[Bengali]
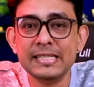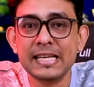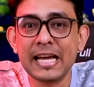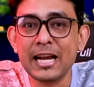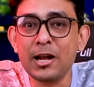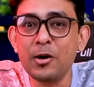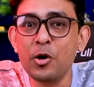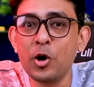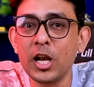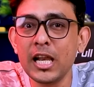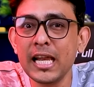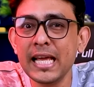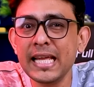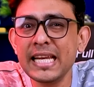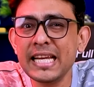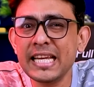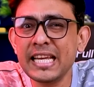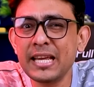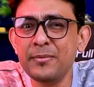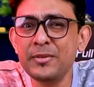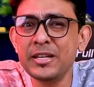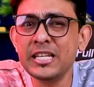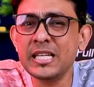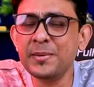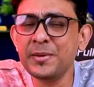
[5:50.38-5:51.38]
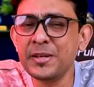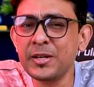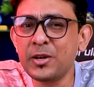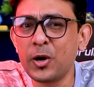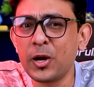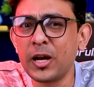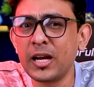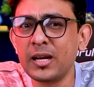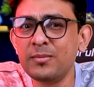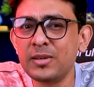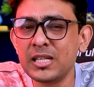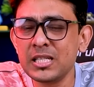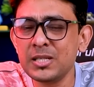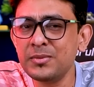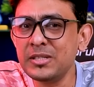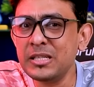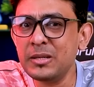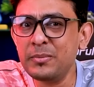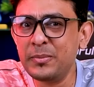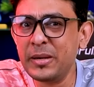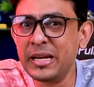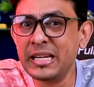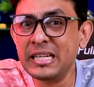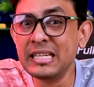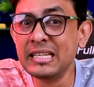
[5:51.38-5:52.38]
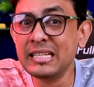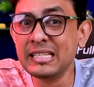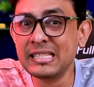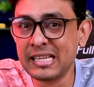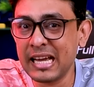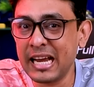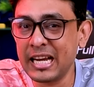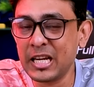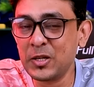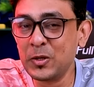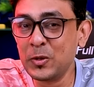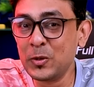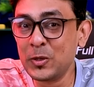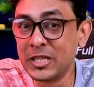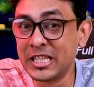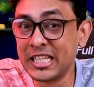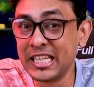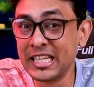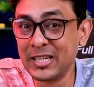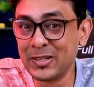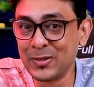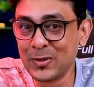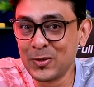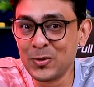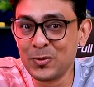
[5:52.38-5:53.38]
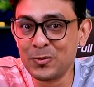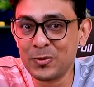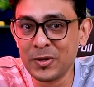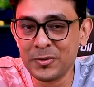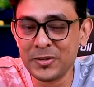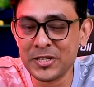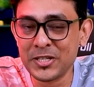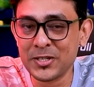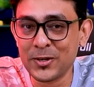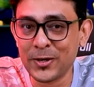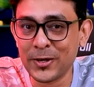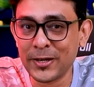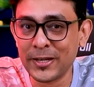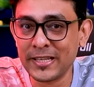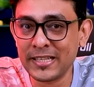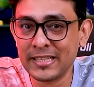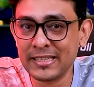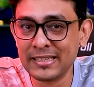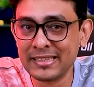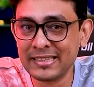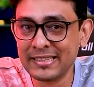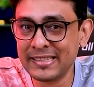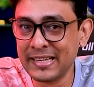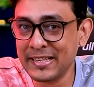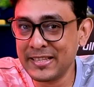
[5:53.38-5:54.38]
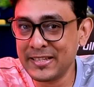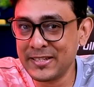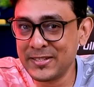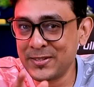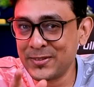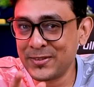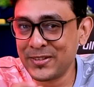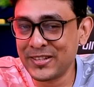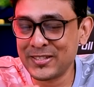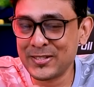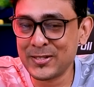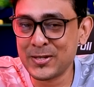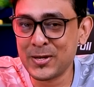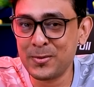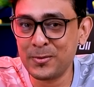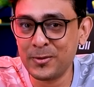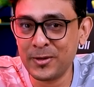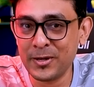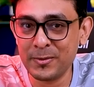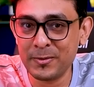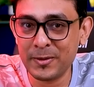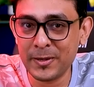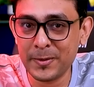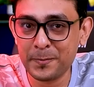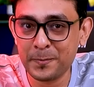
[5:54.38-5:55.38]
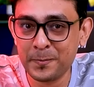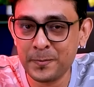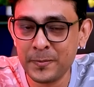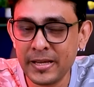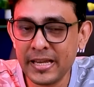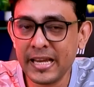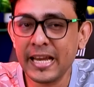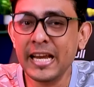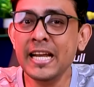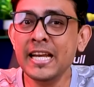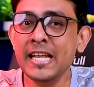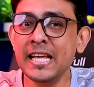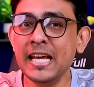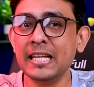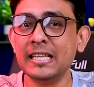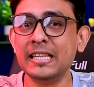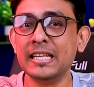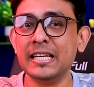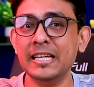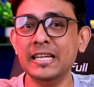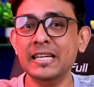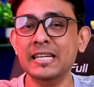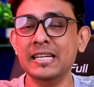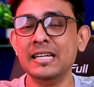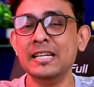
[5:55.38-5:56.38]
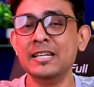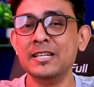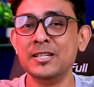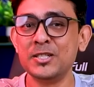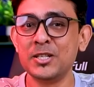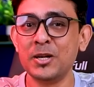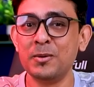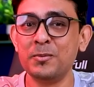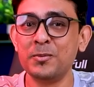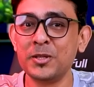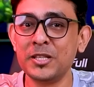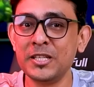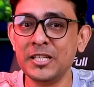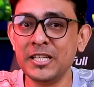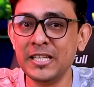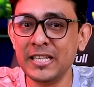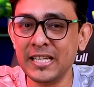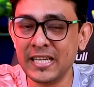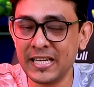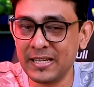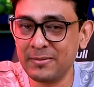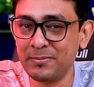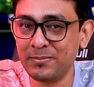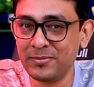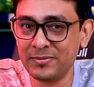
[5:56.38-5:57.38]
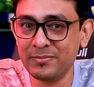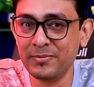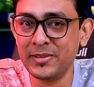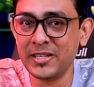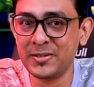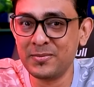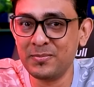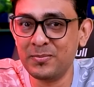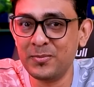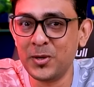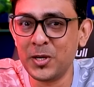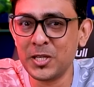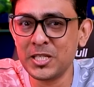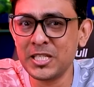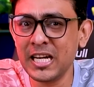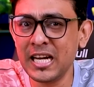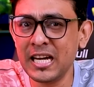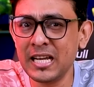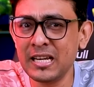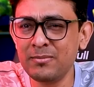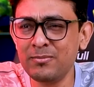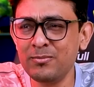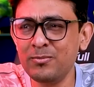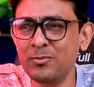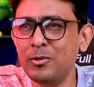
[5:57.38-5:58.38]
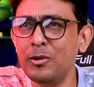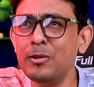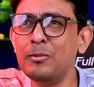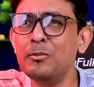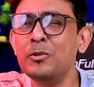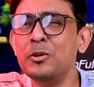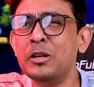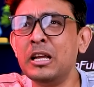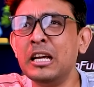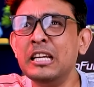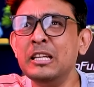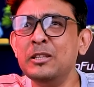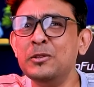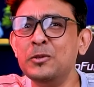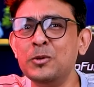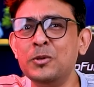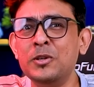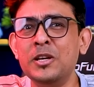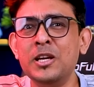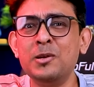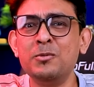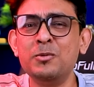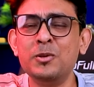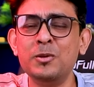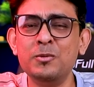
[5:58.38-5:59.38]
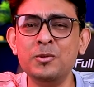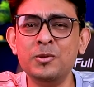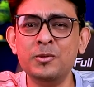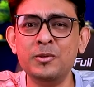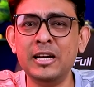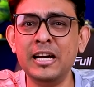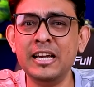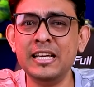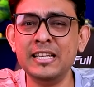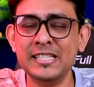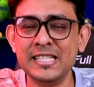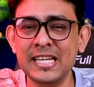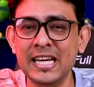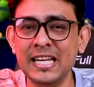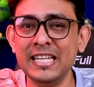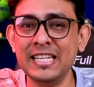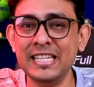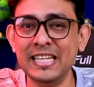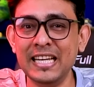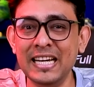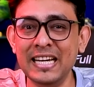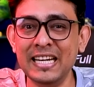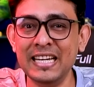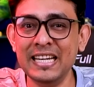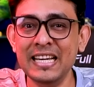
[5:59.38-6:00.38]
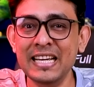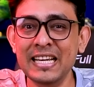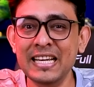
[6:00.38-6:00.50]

যারা অনলাইনে গেমিং টেমিং করেন মাঝে মাঝে বেটিং সাইটগুলোতে অনুপ্রবেশ করেন তাদের জন্য একটা খবর এবার ইন্ডিয়াতে সম্প্রতি বেশ মজার বলবো নাকি দুঃখের বলবো ভাই জানি না